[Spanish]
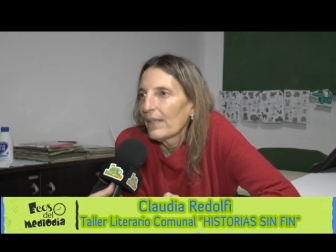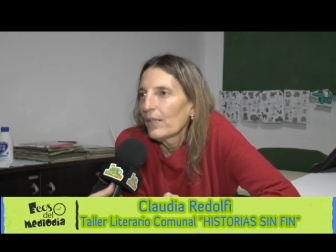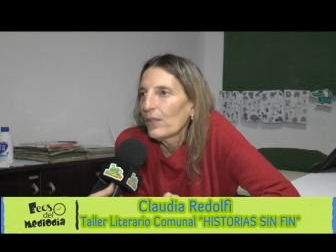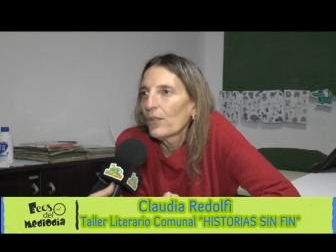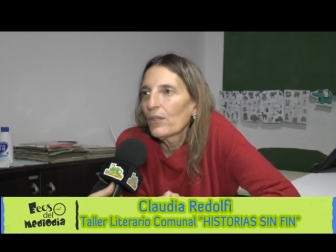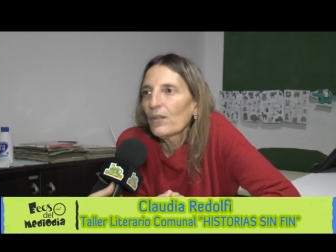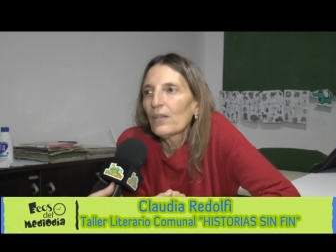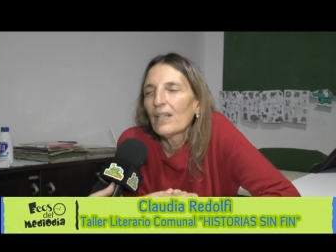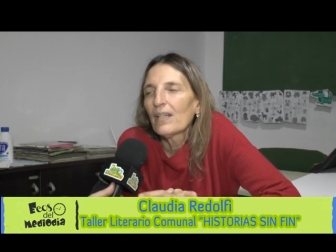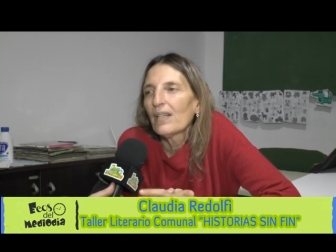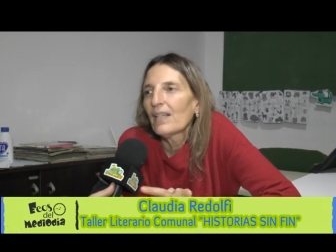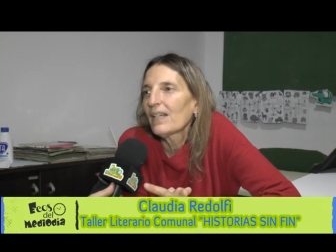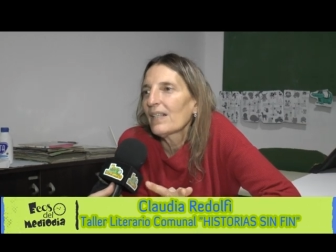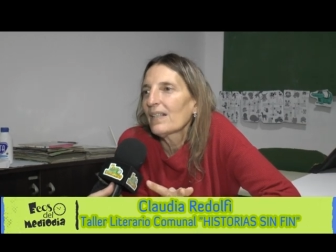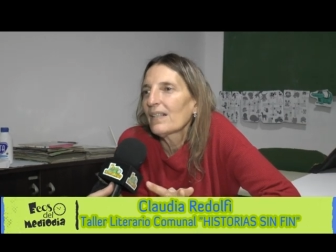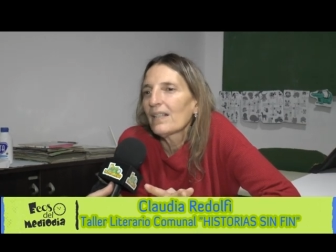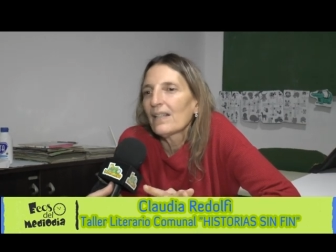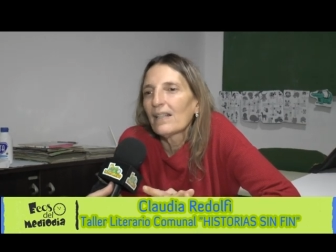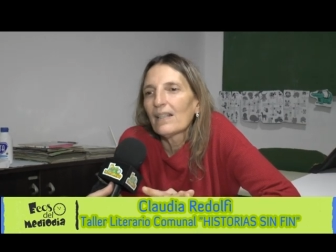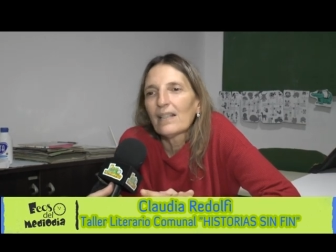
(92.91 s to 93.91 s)
no tenés
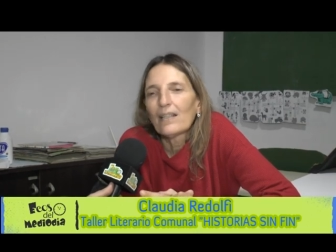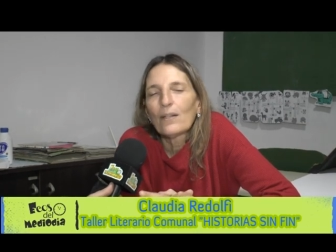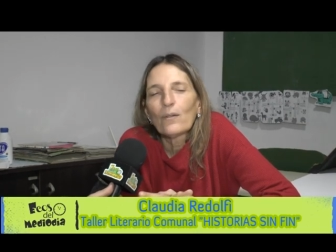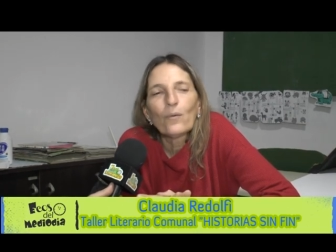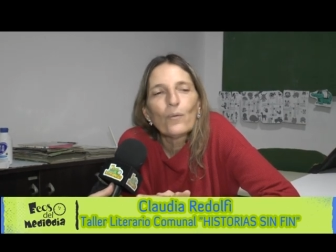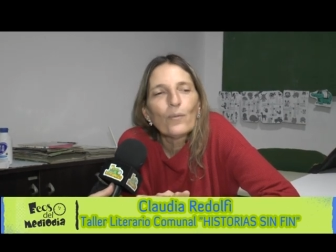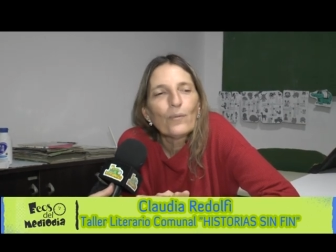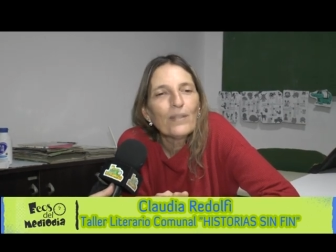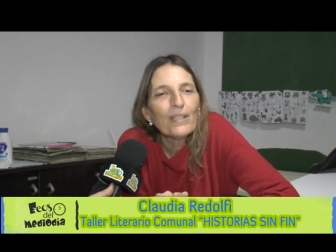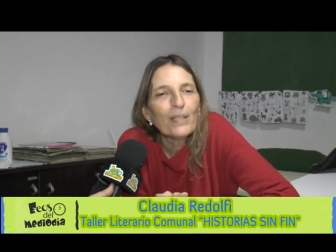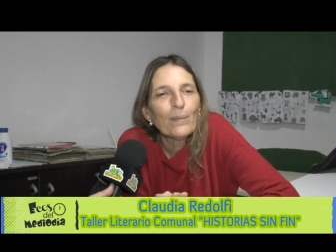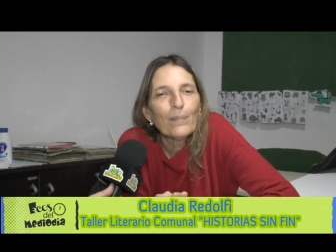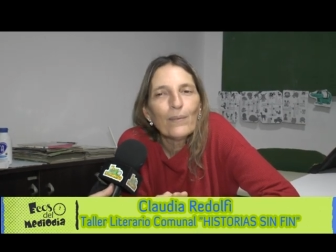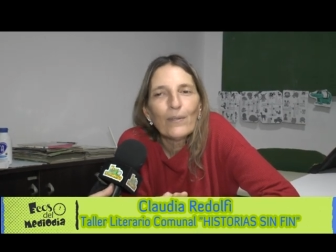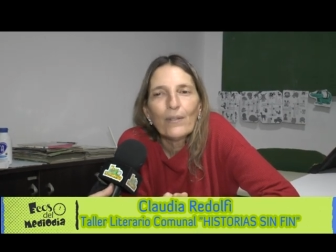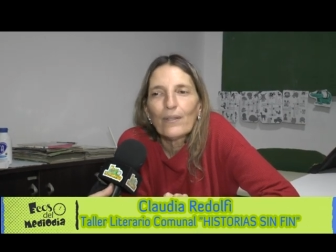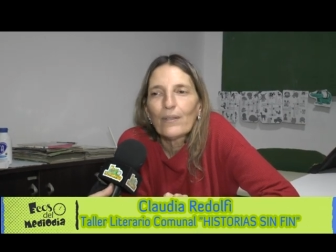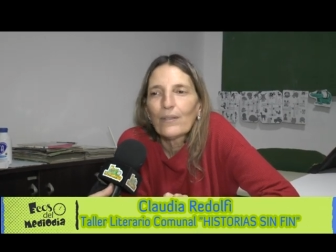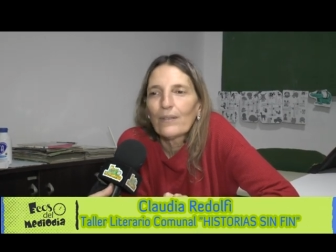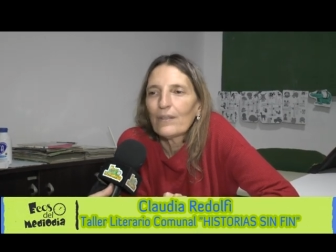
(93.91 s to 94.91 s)
que tener ningún
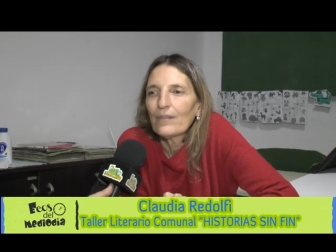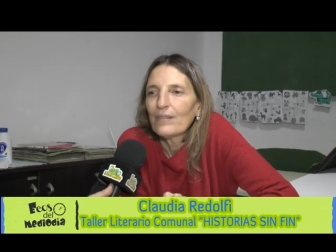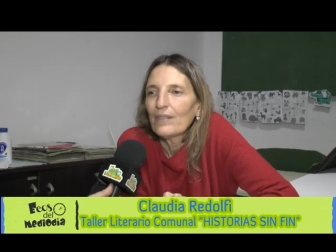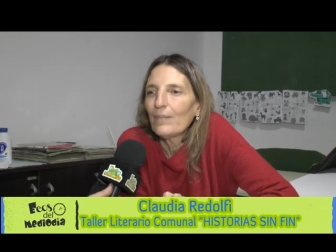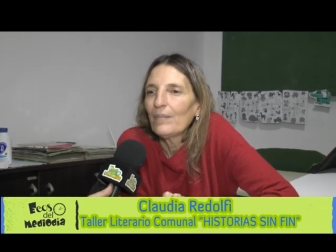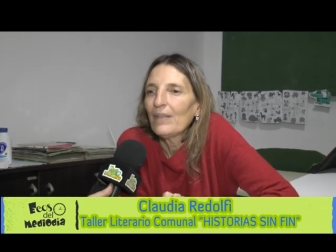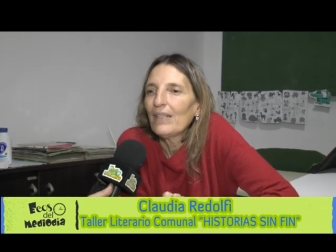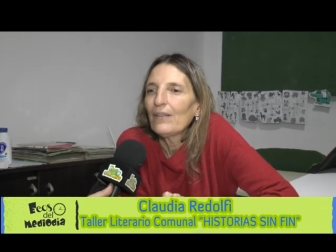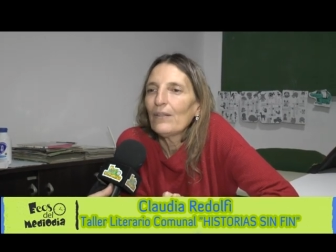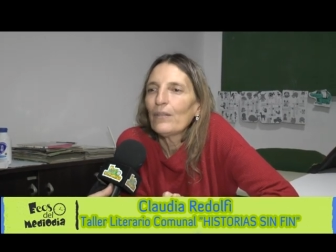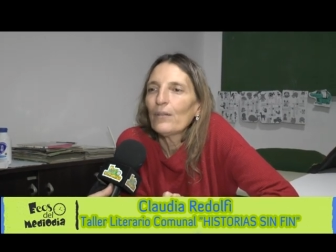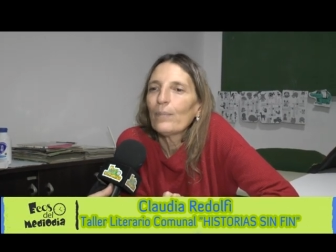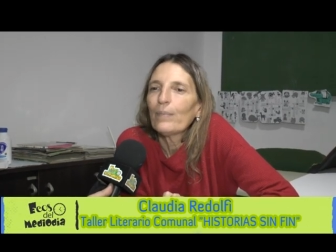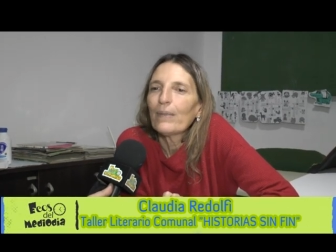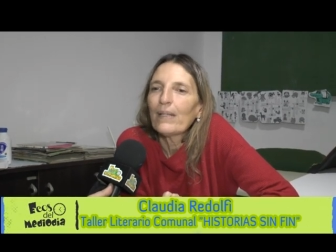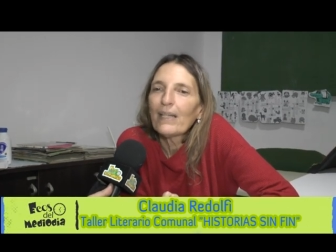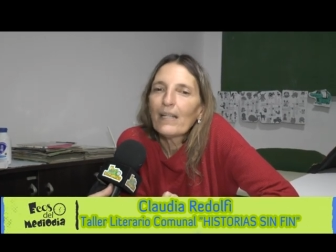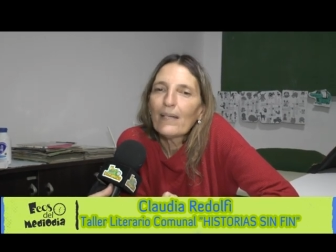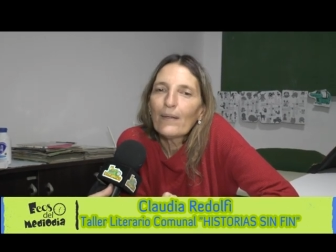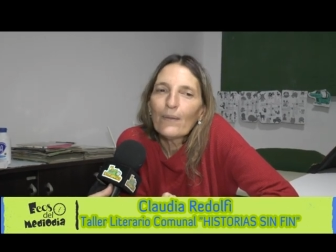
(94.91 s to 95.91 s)
tipo de conocimiento
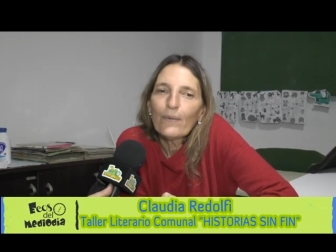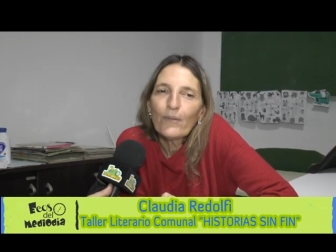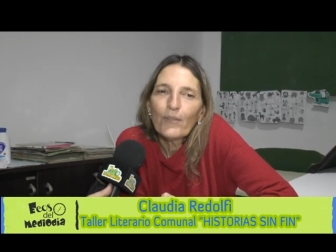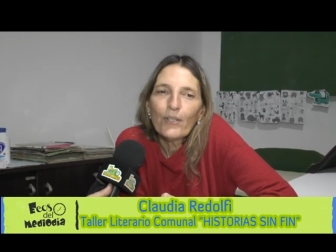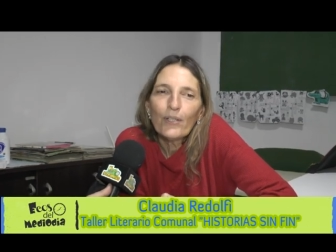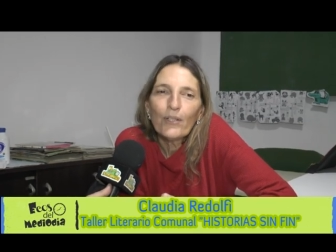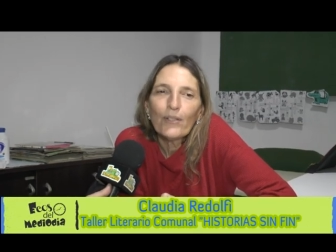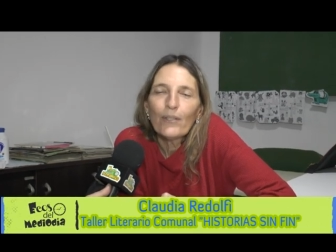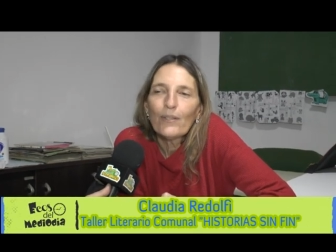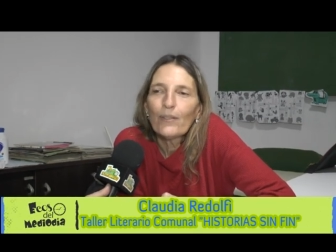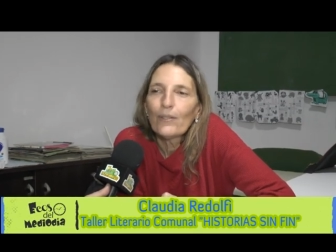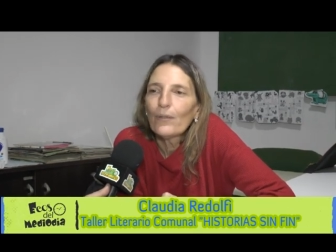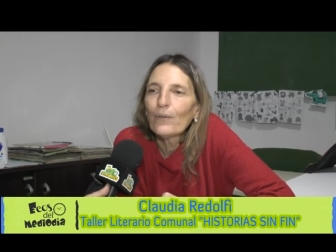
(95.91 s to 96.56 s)
previo,